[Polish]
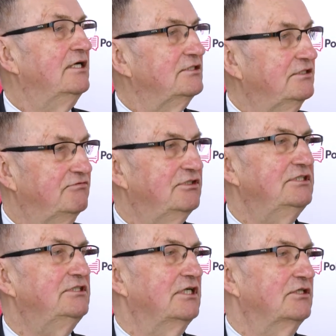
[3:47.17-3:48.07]
Ci
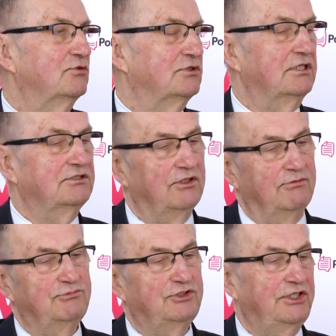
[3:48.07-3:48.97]
wszyscy, którzy
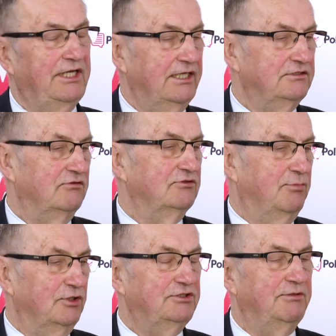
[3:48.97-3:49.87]
chcą czy nie chcą z
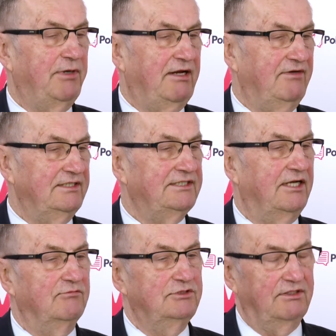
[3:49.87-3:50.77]
mocy prawa
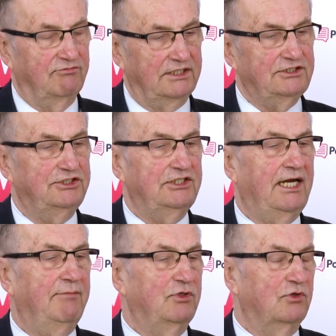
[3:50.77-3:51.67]
staną się
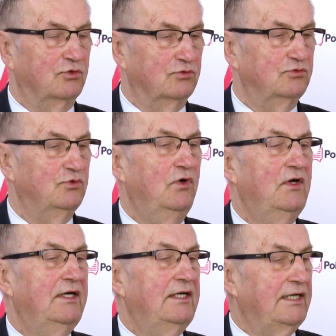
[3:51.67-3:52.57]
właścicielami gruntu,
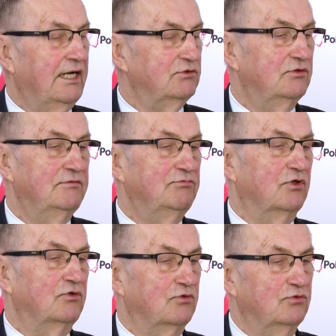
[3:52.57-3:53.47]
na którym to
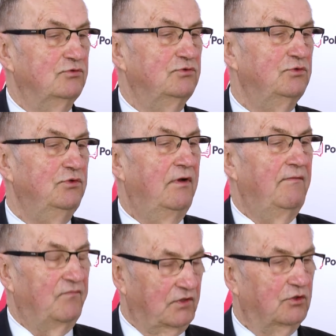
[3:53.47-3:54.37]
gruntu,
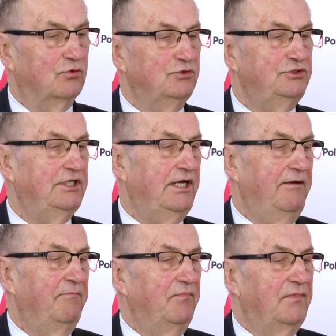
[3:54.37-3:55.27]
gruncie
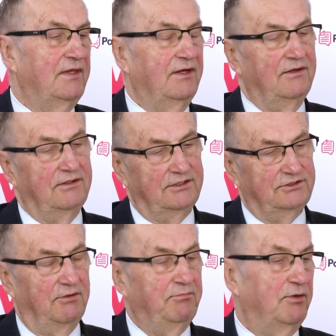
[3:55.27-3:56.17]
no,
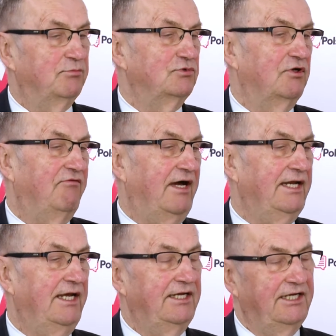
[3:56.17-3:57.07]
są
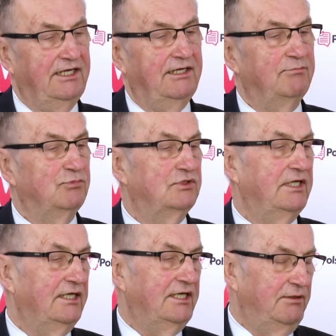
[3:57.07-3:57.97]
pobudowane ich
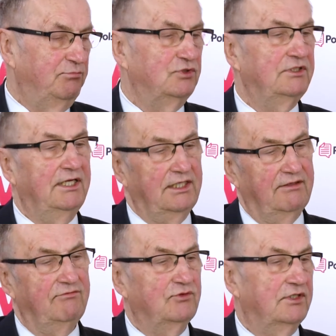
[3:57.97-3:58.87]
budynki,
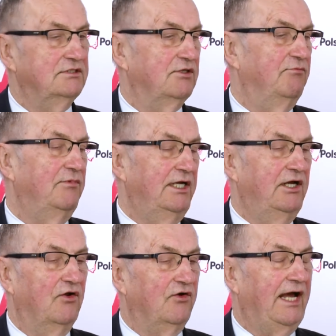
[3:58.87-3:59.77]
budynki, w których są
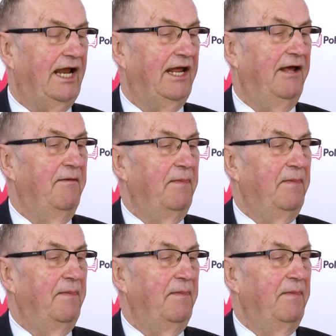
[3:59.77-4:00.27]
ich lokale